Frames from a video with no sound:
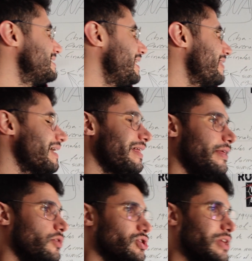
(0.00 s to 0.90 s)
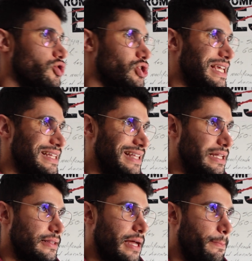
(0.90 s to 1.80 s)
de la década de los años
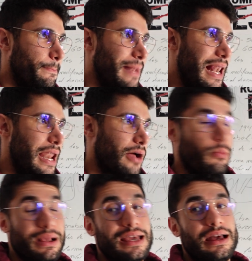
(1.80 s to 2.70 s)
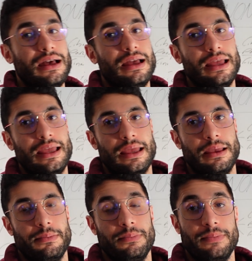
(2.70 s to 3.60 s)
70, la compañía
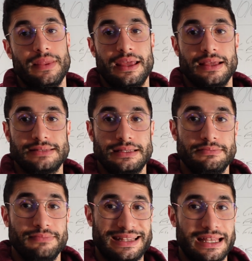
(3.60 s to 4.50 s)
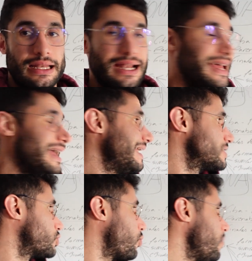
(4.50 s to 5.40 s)
eh, de veterinaria
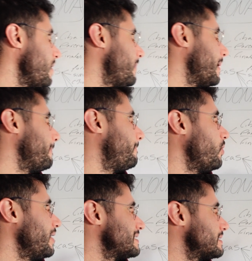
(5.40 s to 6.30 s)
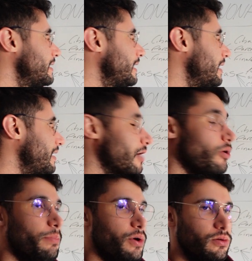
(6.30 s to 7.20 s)
Squibb pues, eh, le
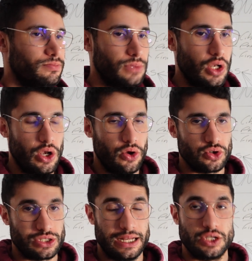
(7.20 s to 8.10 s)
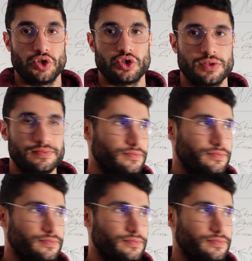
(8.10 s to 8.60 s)
compró los derechos